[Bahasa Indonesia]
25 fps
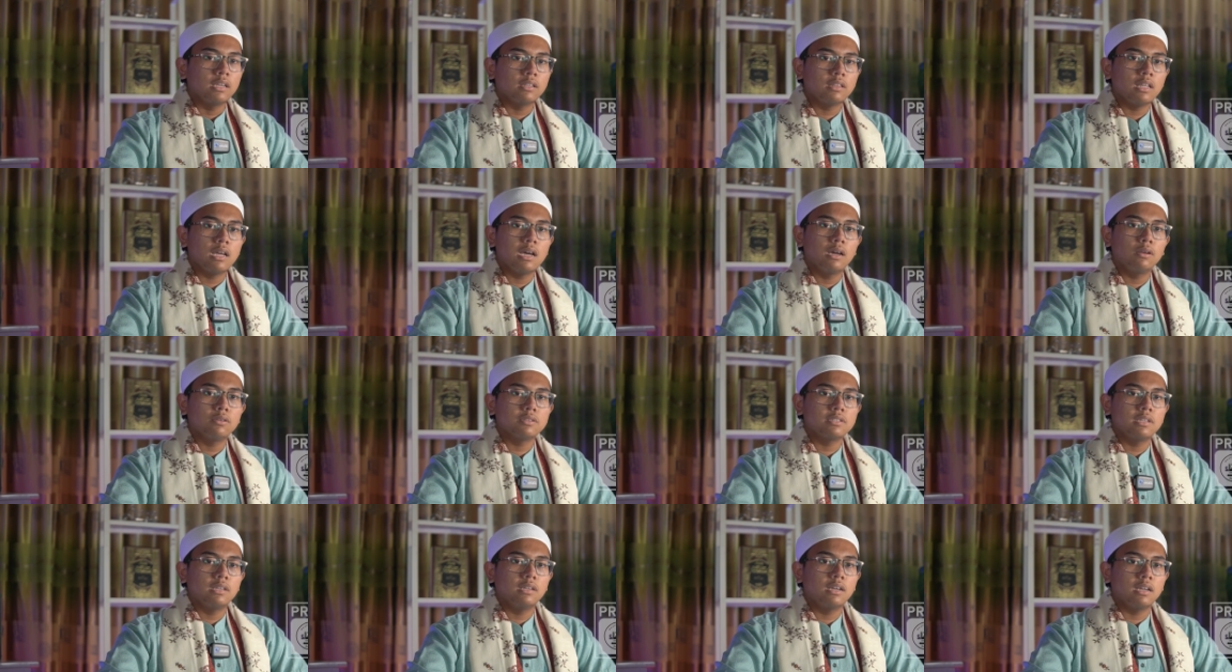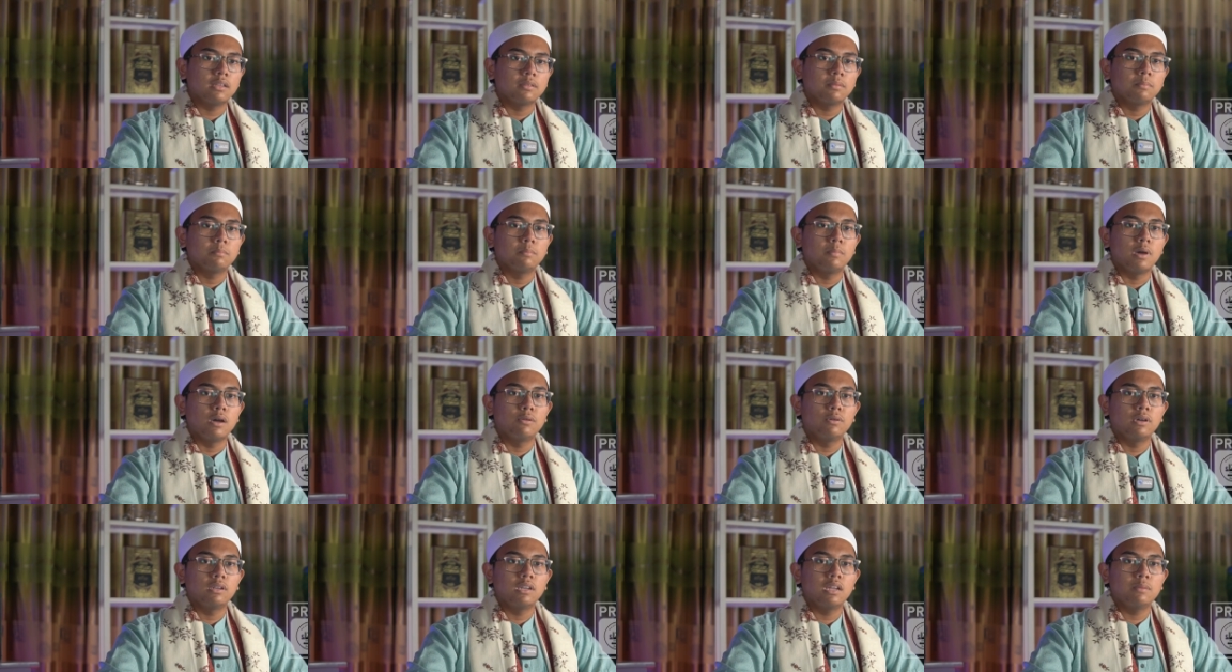Kita harus ingat
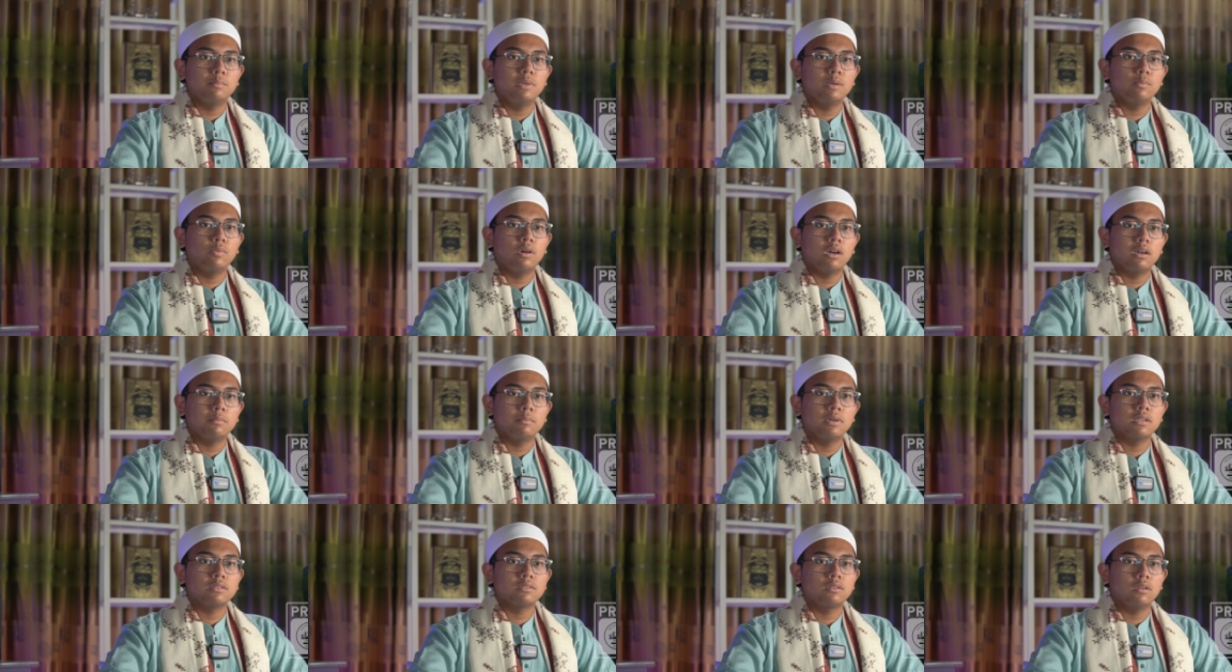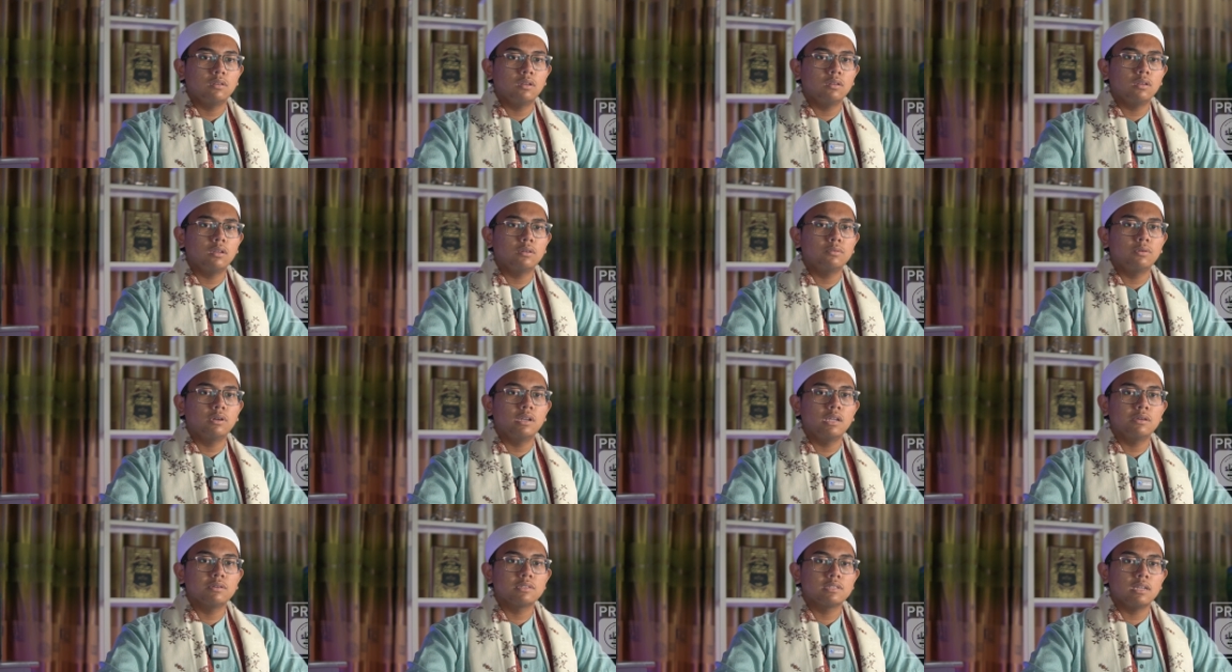bahwa Nabi Muhammad
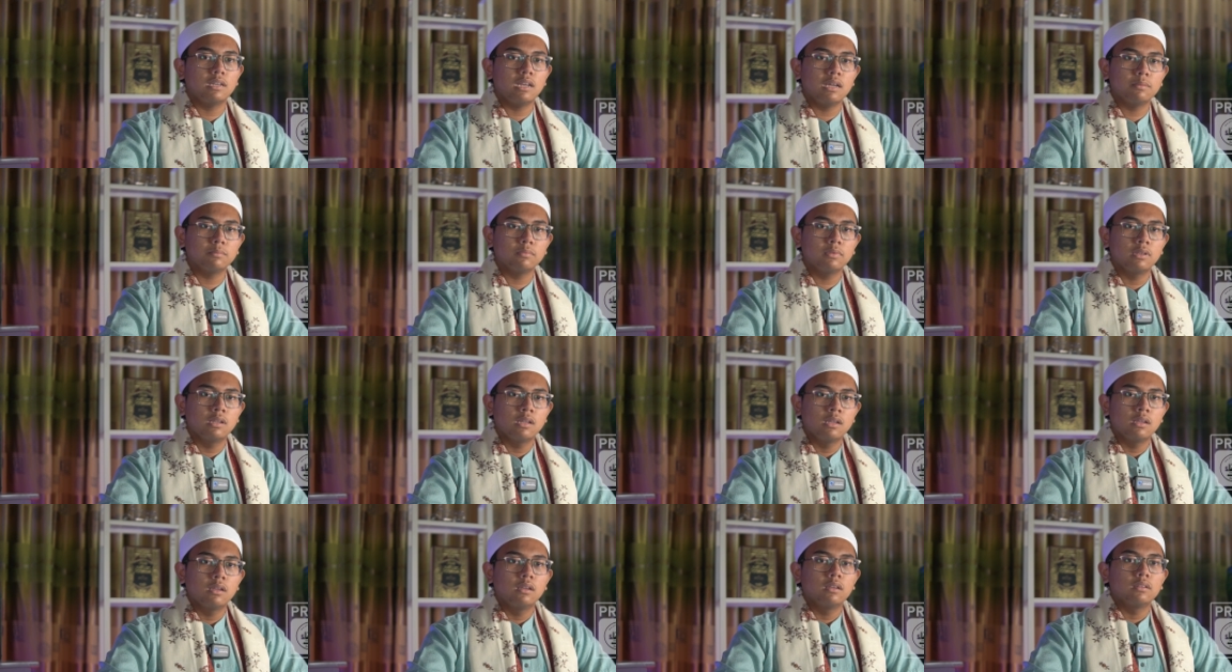SAW